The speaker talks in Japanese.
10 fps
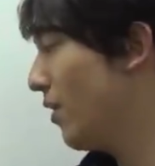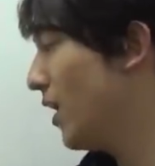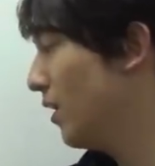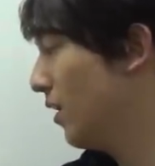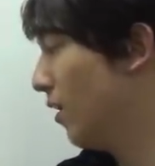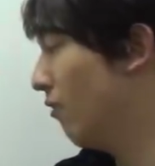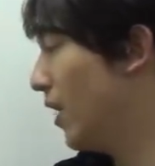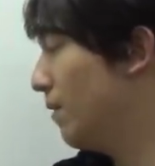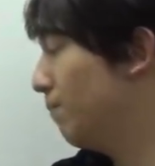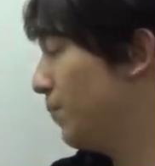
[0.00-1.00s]
は
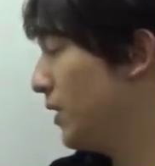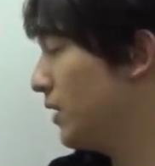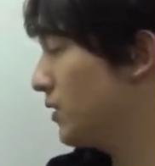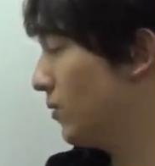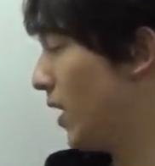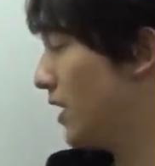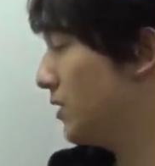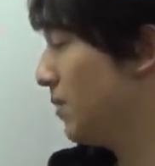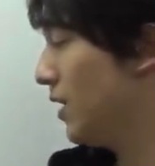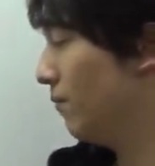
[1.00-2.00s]
ワンピースをは
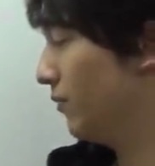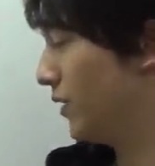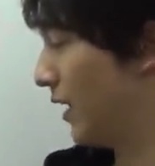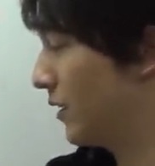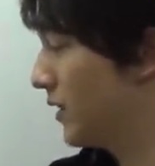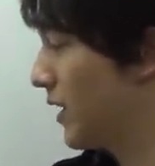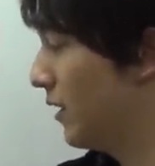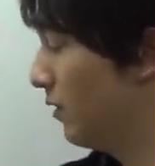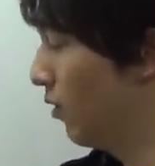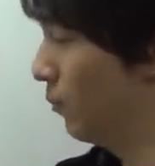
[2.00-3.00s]
じめたく
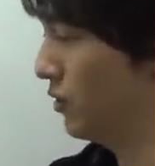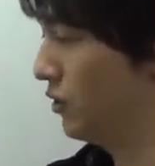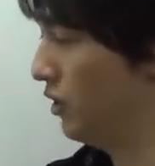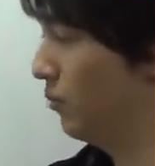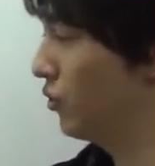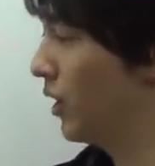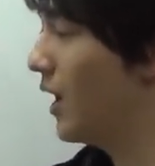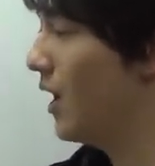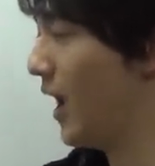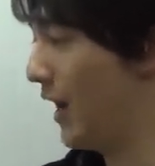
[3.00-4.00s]
さん面白いもの
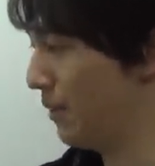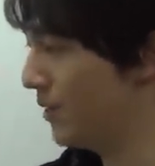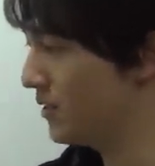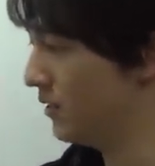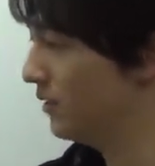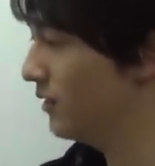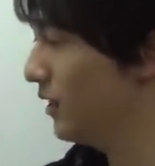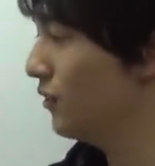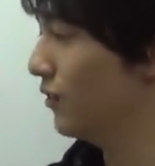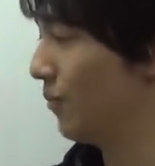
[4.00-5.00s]
がありますっ
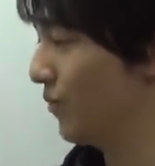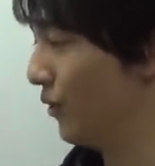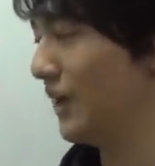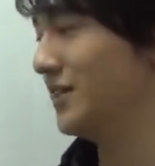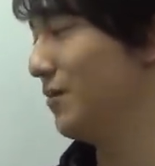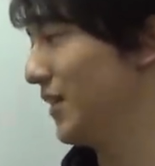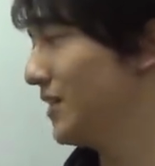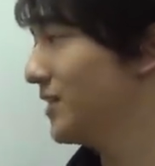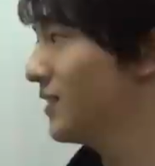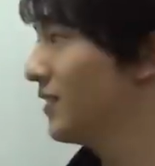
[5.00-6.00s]
ていうのと同じ意味で
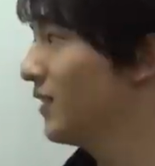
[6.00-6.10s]
す。